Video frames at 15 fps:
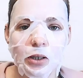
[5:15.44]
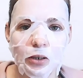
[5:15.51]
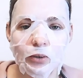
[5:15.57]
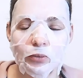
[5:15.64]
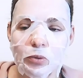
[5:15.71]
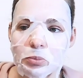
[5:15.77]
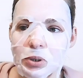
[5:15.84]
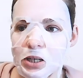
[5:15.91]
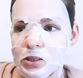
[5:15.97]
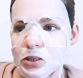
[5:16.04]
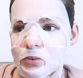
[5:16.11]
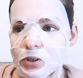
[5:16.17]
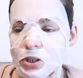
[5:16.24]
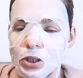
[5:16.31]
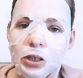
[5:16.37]
э,
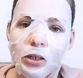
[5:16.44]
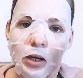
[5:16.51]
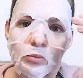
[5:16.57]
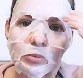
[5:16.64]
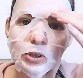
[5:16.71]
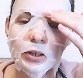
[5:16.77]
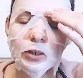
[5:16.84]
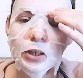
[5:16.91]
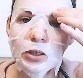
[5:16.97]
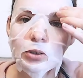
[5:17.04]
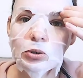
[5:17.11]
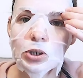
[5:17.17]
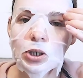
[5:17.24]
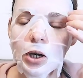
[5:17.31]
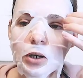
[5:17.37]
выбрасываешь или кому-то
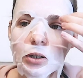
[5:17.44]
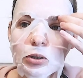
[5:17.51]
отдаешь,